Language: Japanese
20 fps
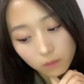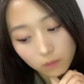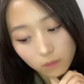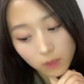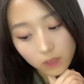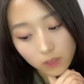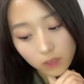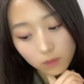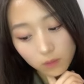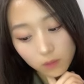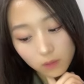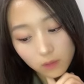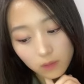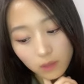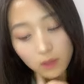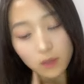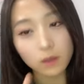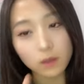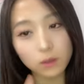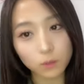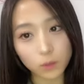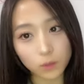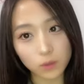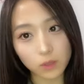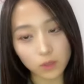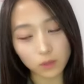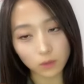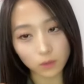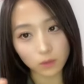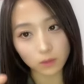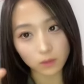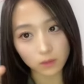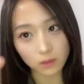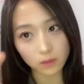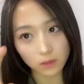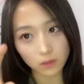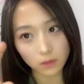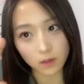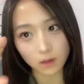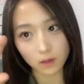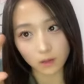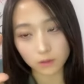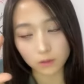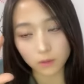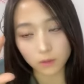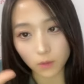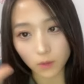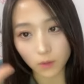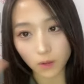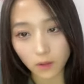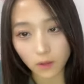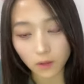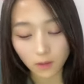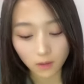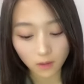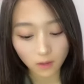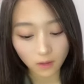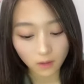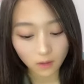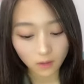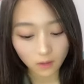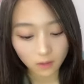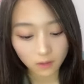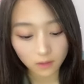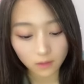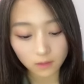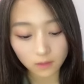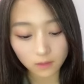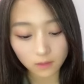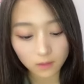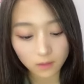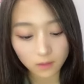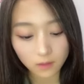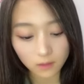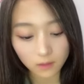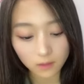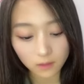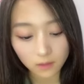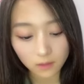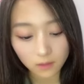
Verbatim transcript: まあ、自分だけのポジションだからそこがなんか